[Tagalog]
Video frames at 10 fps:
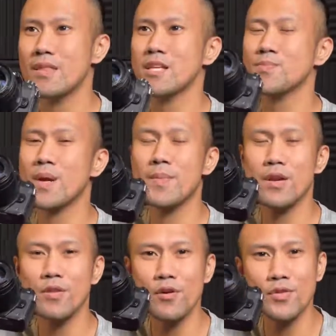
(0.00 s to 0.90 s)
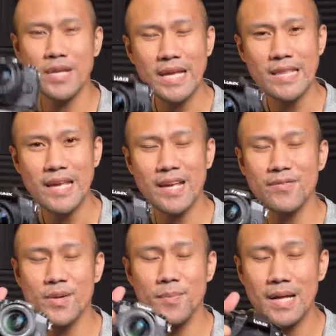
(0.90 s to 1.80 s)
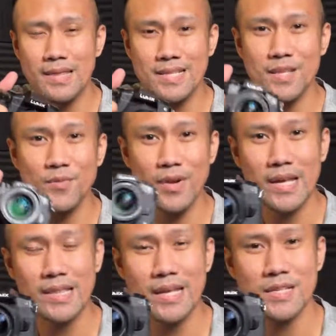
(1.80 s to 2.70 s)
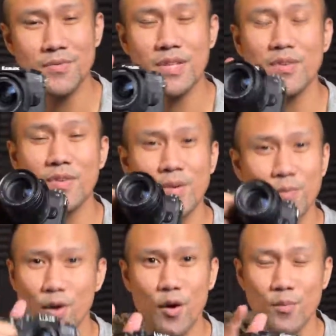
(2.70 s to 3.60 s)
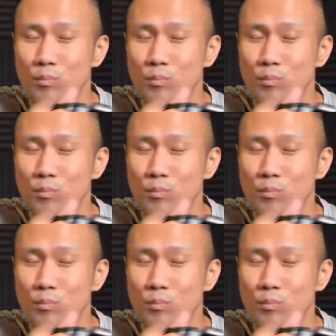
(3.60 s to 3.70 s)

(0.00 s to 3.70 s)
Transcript: Tapos, pag meron akong training, every Mondays and Fridays, finifilm ko yon